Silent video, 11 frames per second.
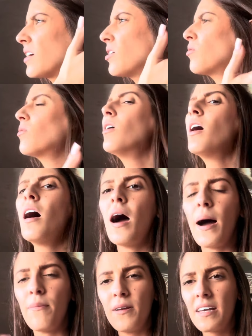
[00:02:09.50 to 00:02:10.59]
que eu
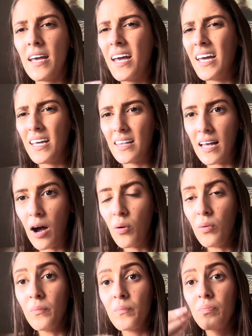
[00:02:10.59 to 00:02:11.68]
apliquei e tal,
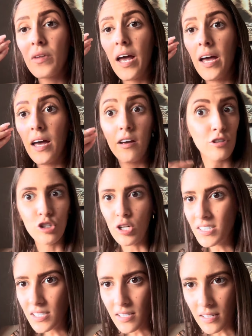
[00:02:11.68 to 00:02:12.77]
é,
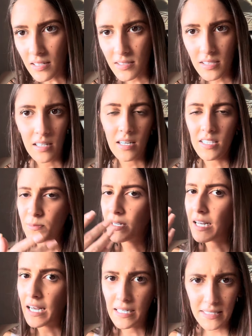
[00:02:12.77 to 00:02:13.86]
sozinha, tá? Sem ter
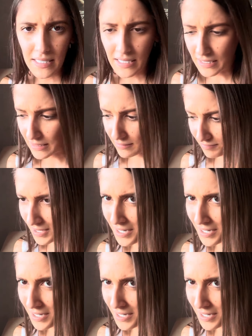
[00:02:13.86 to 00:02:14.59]
experiência em...